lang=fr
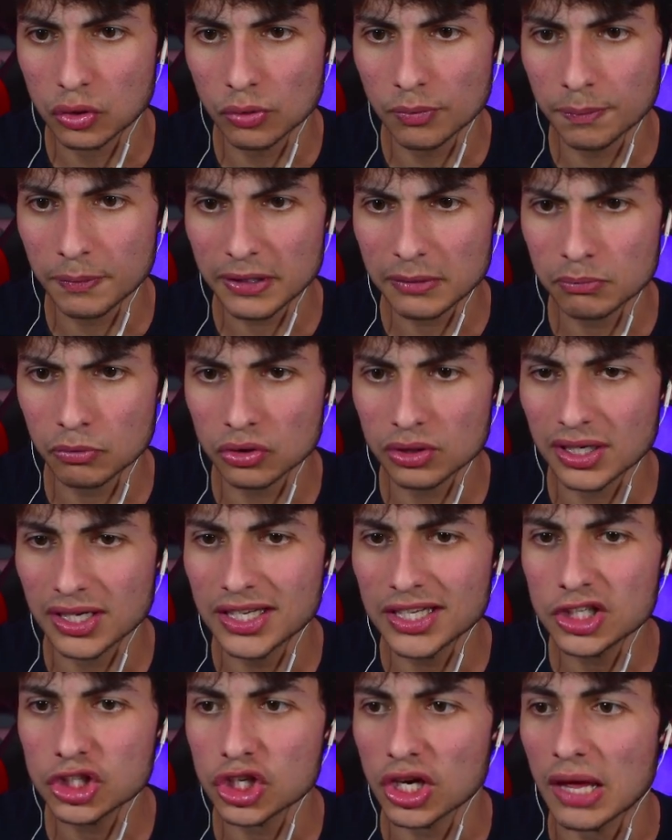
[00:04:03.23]
complètement
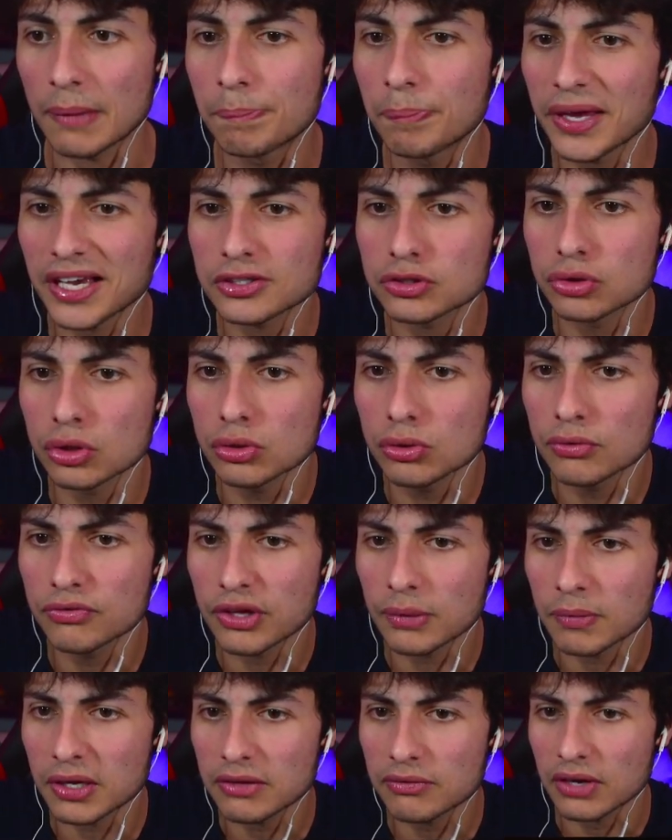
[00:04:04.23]
glitch et personne ne
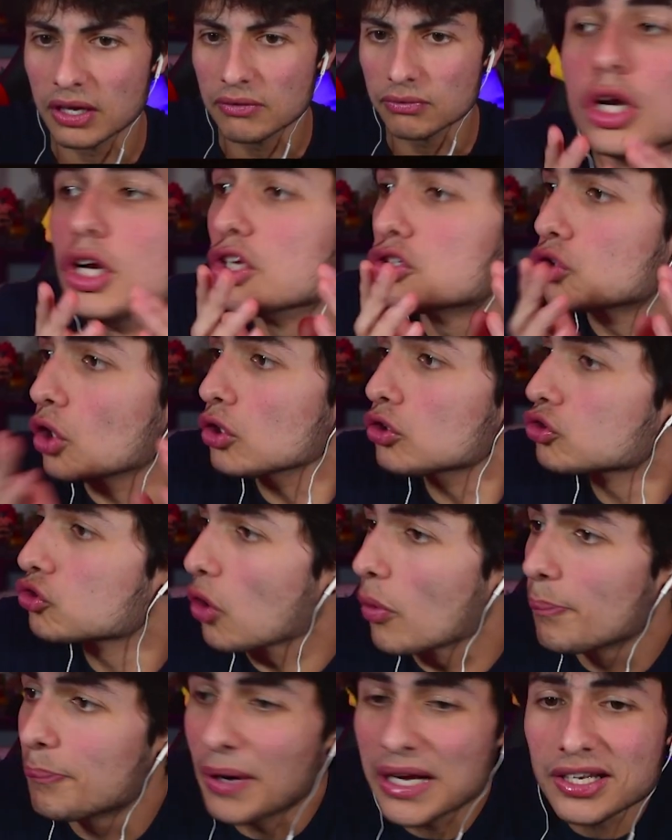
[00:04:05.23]
vient me revive. Les autres
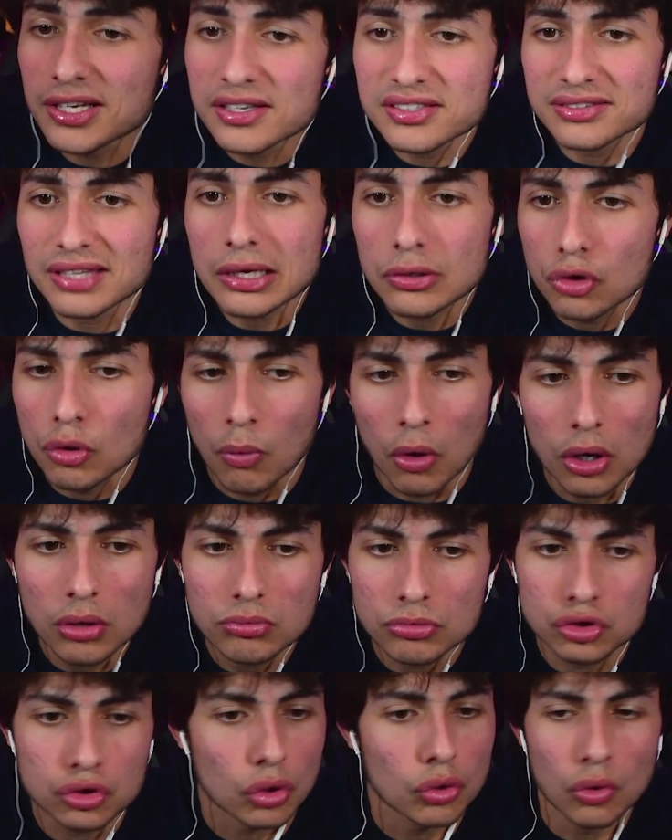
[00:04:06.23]
s'en battent les steaks de moi.
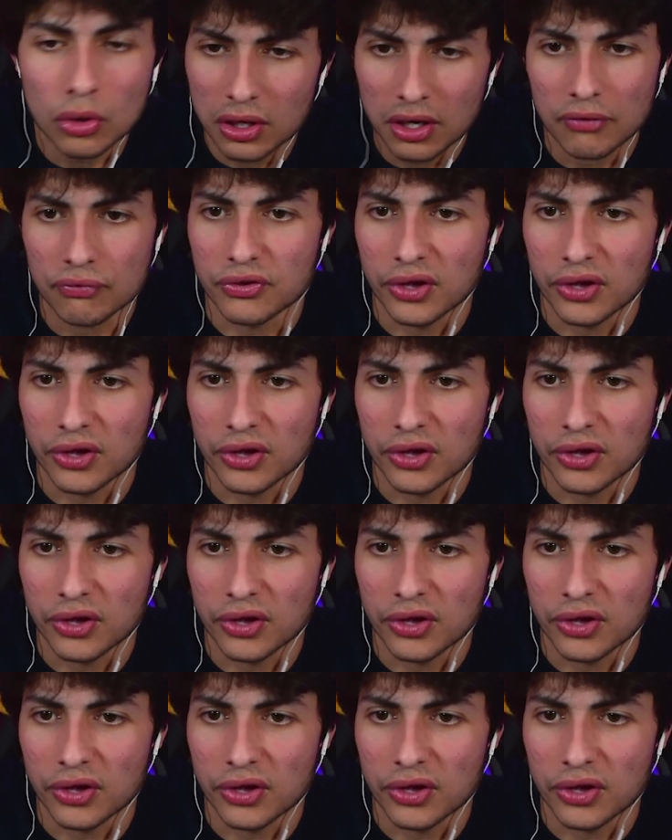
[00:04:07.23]
Ils en ont rien à